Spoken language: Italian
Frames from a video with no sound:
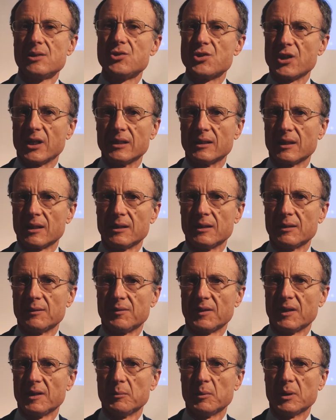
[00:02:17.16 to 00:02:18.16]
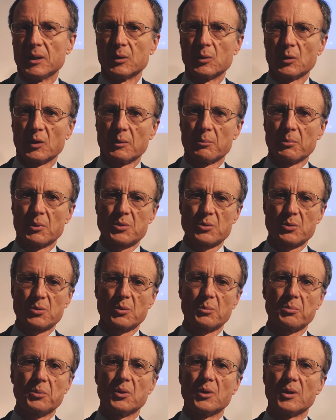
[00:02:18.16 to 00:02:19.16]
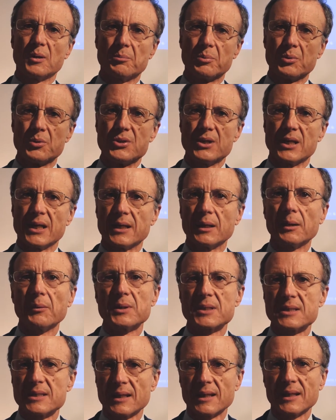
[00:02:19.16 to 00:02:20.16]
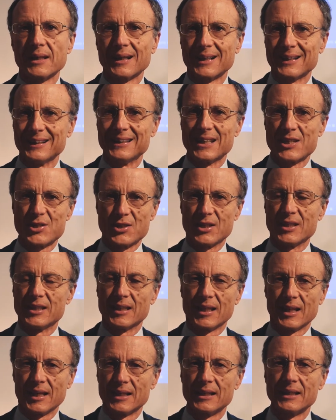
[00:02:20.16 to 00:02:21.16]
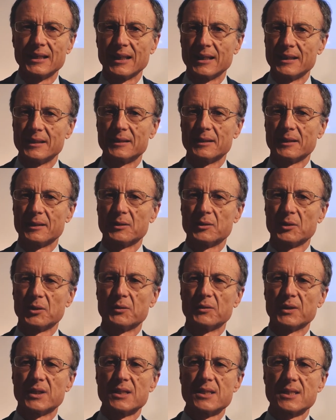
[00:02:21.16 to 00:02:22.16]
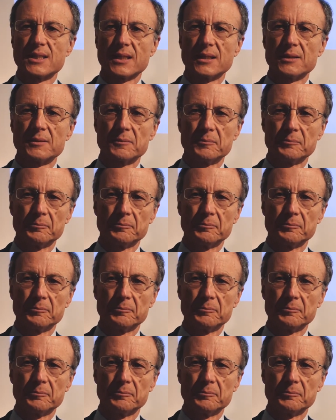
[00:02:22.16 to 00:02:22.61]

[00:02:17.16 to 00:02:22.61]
centri di riferimento che possono più appoggiare questa nascente realtà nel territorio veneziano.